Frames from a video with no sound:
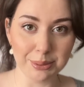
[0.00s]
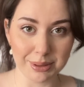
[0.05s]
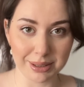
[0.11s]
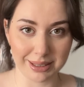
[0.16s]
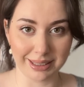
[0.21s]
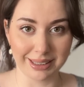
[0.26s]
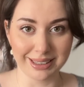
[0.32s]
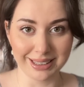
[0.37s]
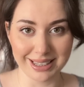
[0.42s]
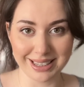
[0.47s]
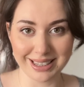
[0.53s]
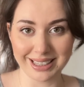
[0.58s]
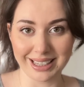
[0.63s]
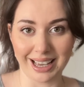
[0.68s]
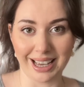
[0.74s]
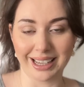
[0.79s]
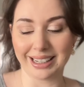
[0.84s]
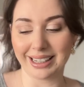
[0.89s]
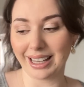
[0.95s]
mısınız
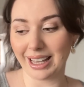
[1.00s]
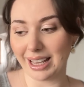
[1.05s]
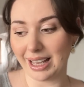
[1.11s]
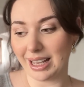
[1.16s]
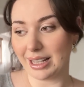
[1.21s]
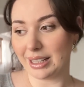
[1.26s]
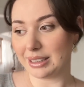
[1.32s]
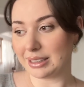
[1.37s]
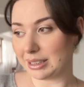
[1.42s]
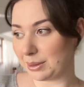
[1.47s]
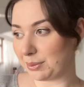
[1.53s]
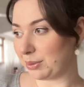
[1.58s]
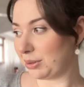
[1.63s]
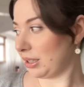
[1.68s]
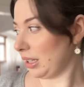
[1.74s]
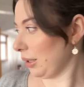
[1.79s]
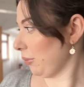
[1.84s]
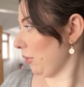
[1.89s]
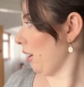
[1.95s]
yani? Hiçbir
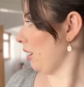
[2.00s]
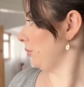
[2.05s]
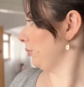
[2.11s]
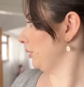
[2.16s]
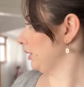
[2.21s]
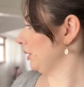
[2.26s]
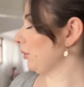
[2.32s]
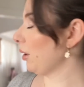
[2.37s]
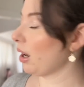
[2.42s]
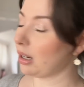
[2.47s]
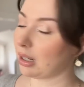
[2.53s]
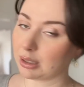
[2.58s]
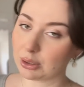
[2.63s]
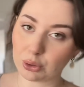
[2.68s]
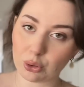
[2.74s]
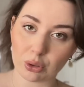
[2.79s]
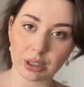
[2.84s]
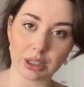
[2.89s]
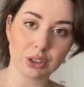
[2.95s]
şey mi almadım? Hala
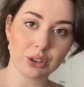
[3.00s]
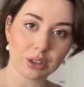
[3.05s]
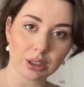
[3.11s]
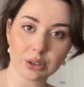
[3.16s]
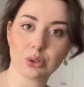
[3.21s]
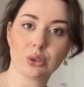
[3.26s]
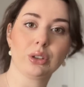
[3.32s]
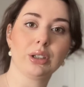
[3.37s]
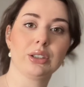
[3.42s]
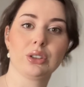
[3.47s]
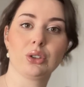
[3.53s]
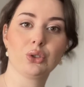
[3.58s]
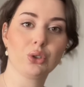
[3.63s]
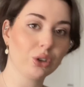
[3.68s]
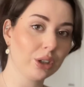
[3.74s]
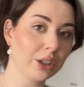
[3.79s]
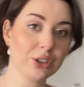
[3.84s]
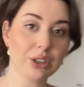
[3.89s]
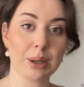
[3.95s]
çok eşya çok eşya.
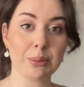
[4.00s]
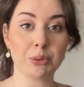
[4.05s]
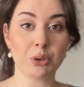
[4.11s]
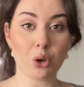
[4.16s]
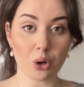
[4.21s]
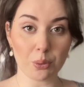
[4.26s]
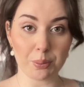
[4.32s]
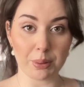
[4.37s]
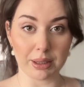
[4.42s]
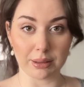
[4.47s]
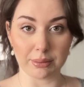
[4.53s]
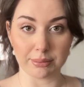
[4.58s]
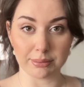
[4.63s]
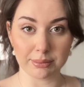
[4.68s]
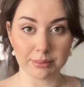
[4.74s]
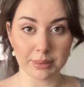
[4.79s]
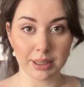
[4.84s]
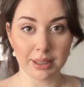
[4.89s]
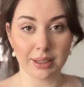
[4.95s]
Çok eşyam yok benim.
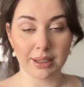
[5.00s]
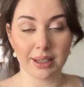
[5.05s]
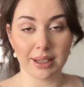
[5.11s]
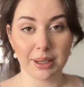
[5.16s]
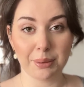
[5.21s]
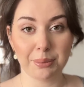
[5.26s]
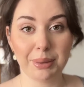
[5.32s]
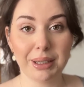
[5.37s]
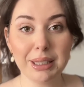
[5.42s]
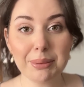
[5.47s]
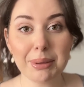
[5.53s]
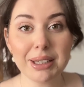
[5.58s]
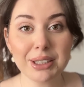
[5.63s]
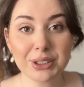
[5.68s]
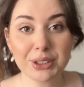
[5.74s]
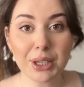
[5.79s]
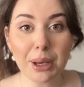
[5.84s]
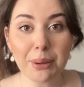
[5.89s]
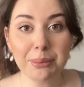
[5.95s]
Benim
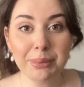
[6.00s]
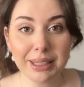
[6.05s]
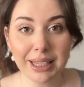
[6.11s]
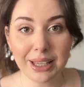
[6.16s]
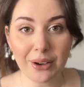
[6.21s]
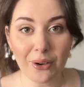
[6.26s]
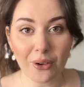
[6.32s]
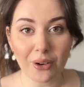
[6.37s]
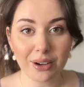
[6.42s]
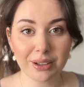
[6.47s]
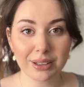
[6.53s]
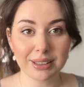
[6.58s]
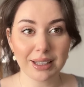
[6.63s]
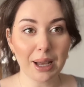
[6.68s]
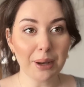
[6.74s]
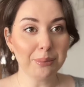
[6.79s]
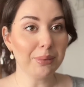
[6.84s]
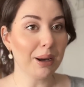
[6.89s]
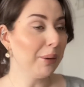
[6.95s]
eşyam bile yok.
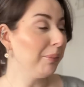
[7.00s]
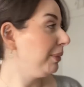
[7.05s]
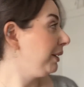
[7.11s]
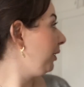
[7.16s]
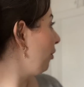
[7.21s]
Lambam bile